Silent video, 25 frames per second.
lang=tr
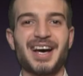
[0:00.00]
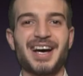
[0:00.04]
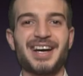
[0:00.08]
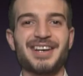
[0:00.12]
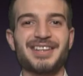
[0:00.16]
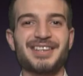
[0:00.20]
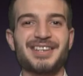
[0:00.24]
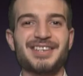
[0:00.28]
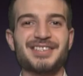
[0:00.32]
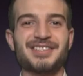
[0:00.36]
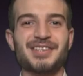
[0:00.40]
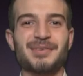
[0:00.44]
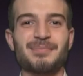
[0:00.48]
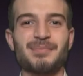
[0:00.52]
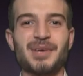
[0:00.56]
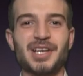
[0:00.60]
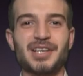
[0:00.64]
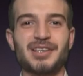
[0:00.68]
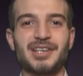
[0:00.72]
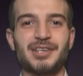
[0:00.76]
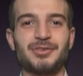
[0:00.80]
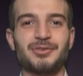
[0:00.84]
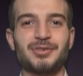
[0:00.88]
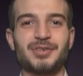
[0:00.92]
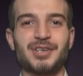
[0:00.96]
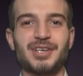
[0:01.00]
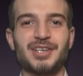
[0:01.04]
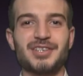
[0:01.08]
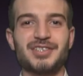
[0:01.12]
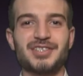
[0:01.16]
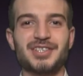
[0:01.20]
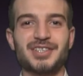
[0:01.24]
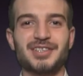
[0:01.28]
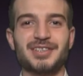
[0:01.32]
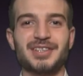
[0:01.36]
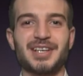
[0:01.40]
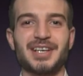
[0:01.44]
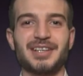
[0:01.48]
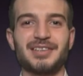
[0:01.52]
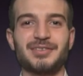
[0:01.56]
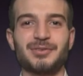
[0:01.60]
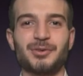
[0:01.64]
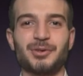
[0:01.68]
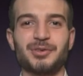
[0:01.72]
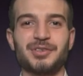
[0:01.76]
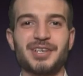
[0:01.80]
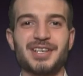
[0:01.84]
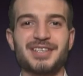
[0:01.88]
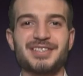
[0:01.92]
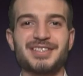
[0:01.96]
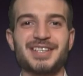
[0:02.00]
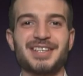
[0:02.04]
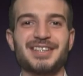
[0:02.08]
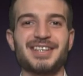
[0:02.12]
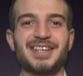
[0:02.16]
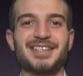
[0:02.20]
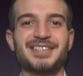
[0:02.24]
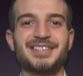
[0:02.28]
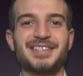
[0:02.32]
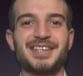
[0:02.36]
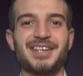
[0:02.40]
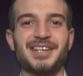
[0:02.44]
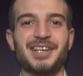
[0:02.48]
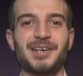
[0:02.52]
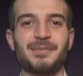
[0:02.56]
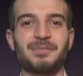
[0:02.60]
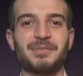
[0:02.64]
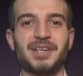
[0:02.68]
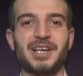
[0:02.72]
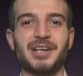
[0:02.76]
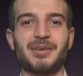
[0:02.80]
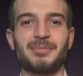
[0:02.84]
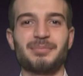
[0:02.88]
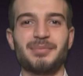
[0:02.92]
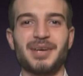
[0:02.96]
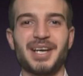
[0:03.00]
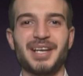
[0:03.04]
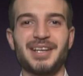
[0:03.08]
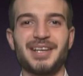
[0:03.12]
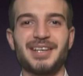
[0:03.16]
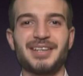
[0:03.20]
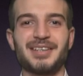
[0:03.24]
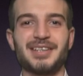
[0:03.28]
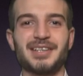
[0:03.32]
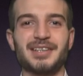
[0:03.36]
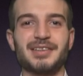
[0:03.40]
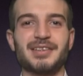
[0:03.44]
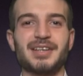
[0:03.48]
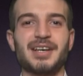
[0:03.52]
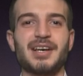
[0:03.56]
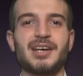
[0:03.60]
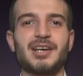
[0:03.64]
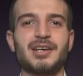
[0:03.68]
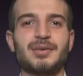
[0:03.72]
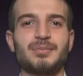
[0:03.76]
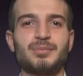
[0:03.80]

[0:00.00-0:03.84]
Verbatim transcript: Herkese Mac Education'dan Odessa'dan selamlar. Ben Engin.